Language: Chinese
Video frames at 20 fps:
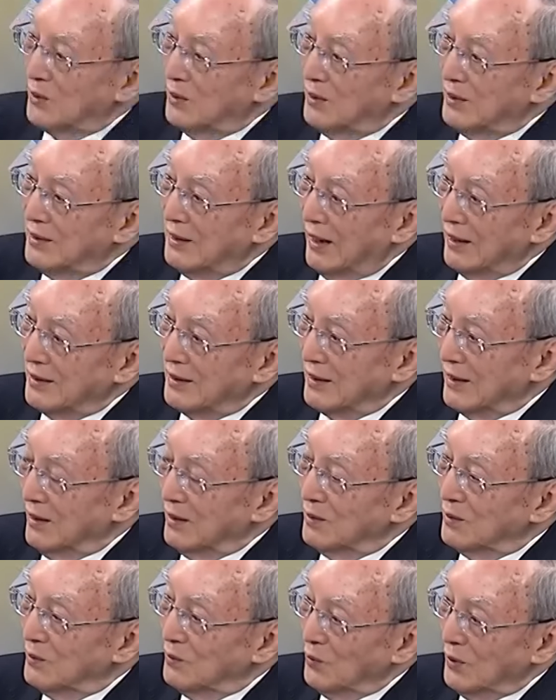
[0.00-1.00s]
让这个
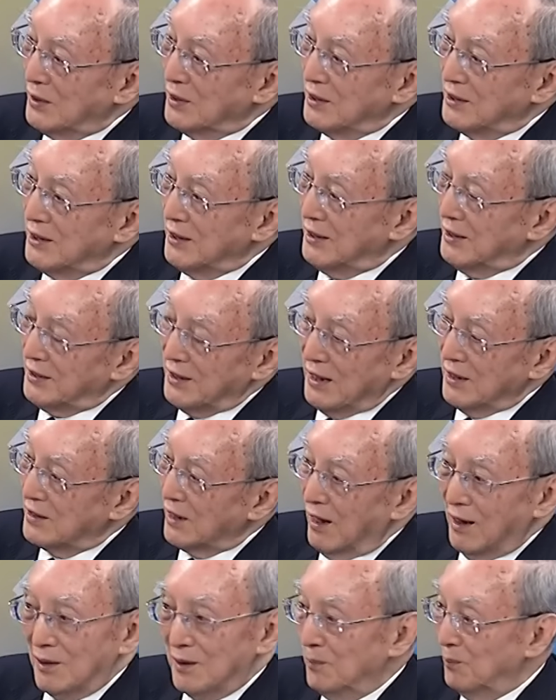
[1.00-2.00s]
温室气体减
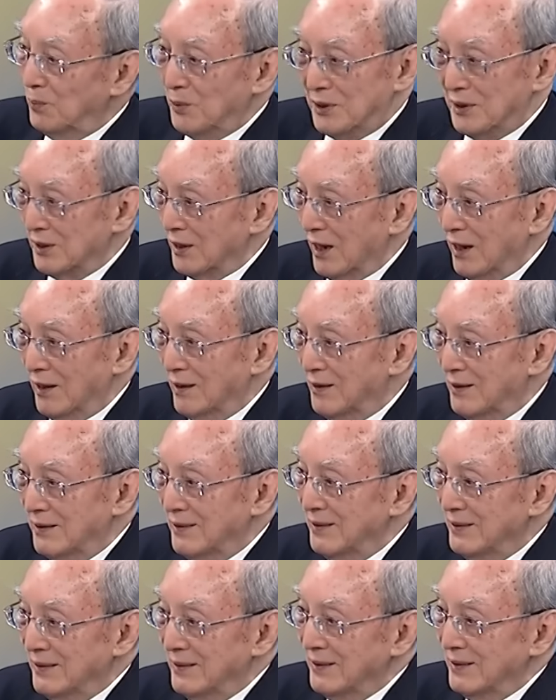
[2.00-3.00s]
少，不知道，
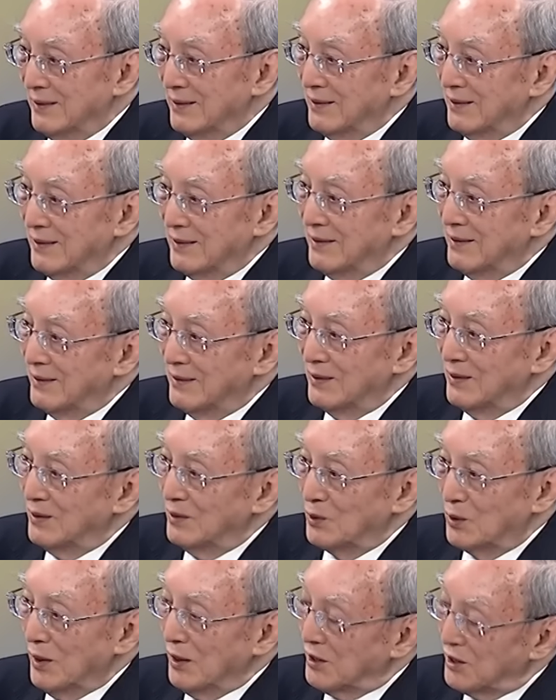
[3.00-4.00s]

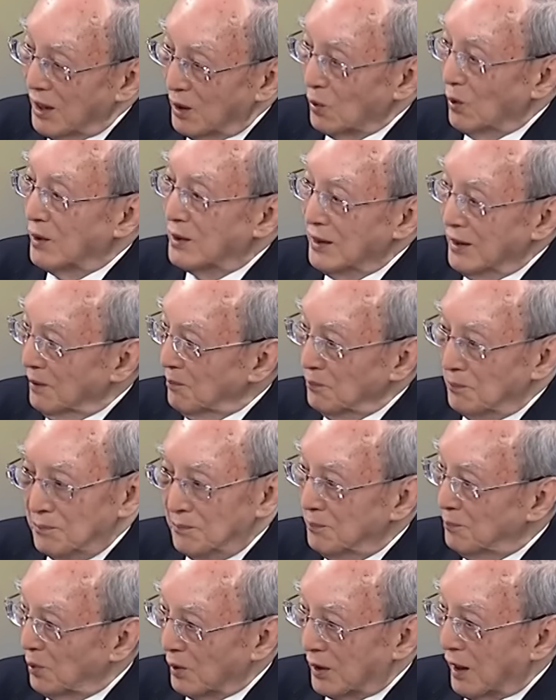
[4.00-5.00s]
所以效果可能
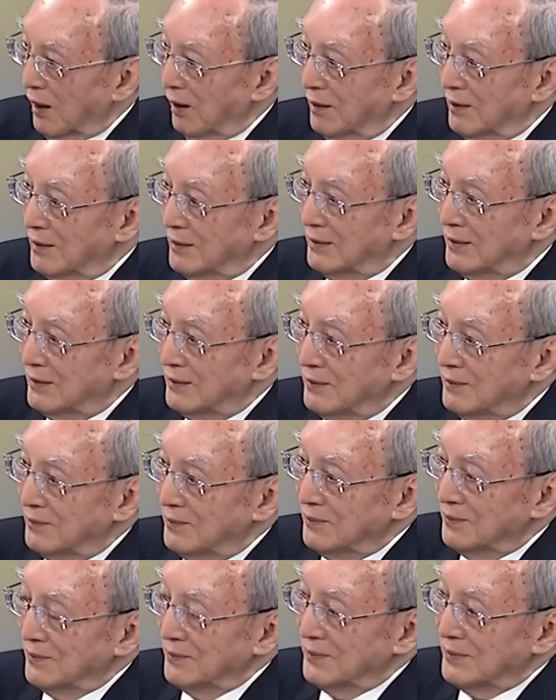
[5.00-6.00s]
不高。
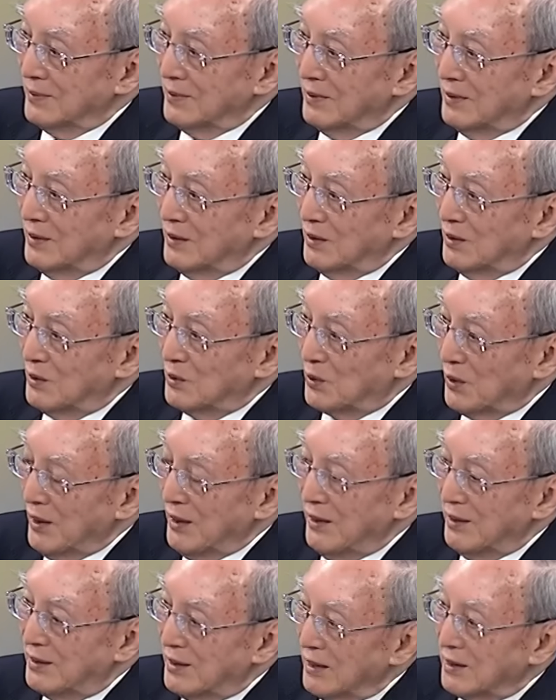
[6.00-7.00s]
所
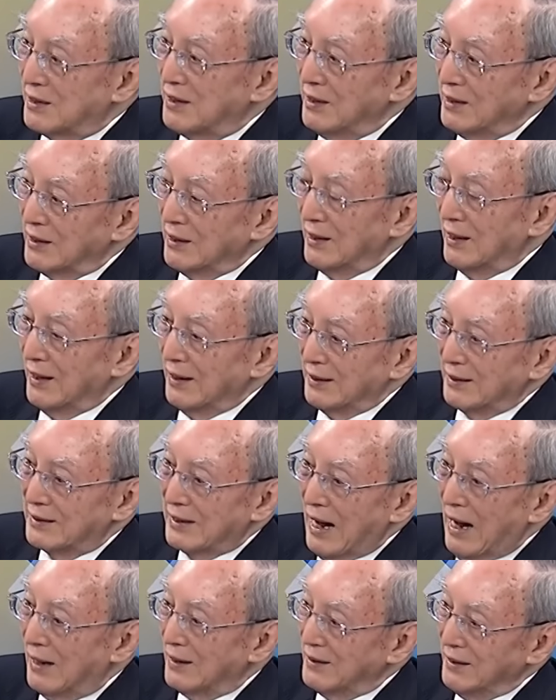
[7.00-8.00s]
以这是一个很
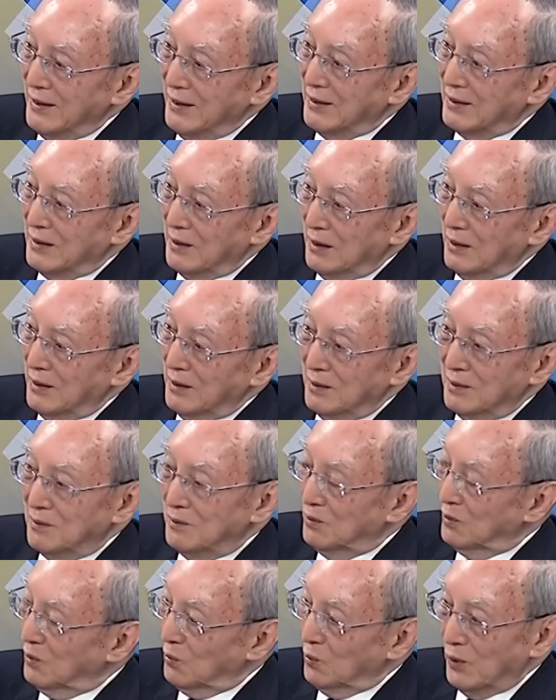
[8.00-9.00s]
大的一个
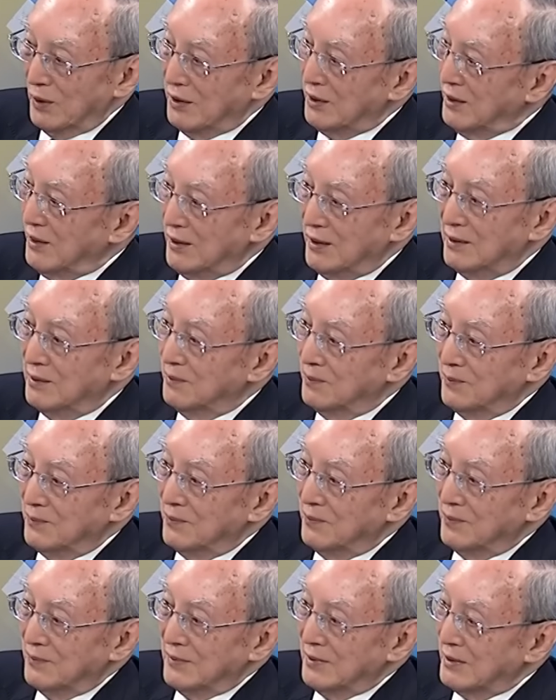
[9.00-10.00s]
问题，
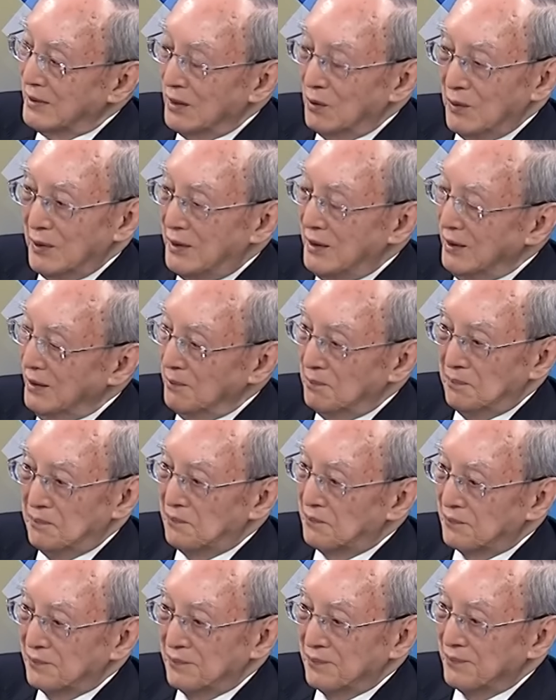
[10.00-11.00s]
这个问题
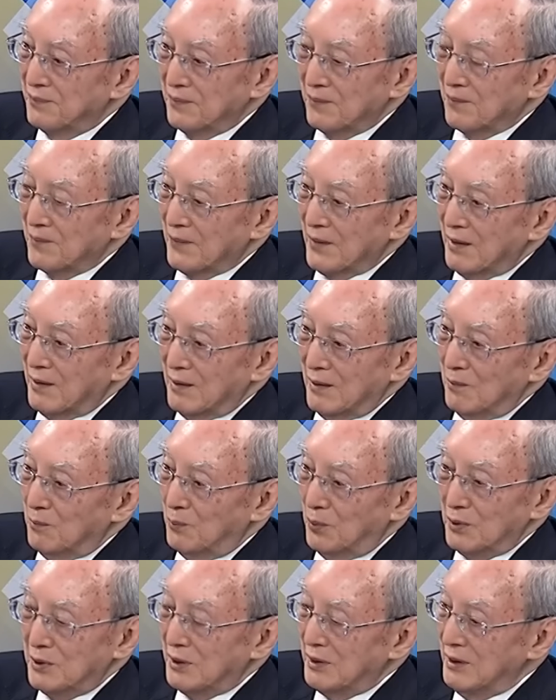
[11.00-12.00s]

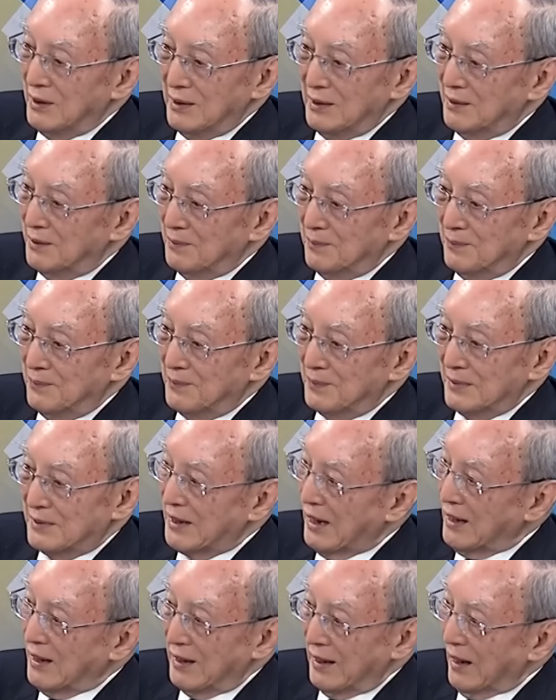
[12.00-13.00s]
不是
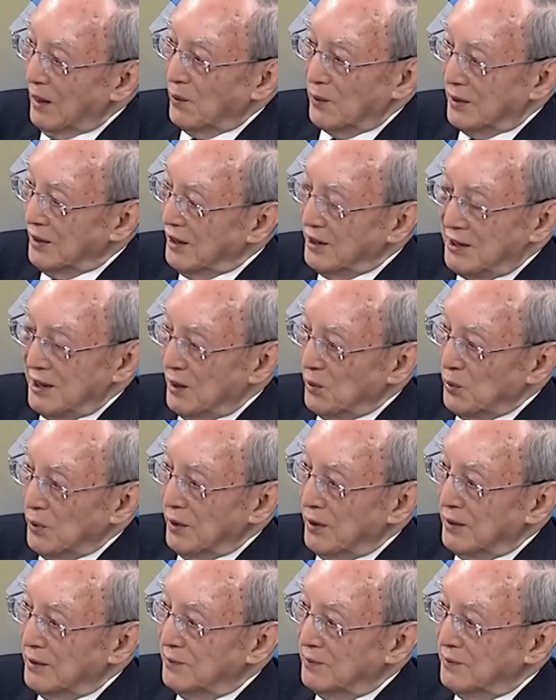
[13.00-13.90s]
三言两语可以解决的，